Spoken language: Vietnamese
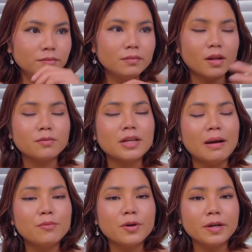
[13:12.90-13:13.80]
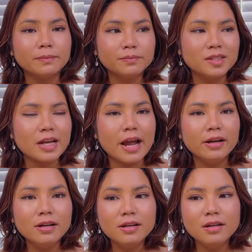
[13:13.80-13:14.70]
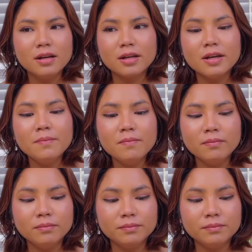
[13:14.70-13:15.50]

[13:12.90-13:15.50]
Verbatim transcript: ông xã Marie chạy đi kiếm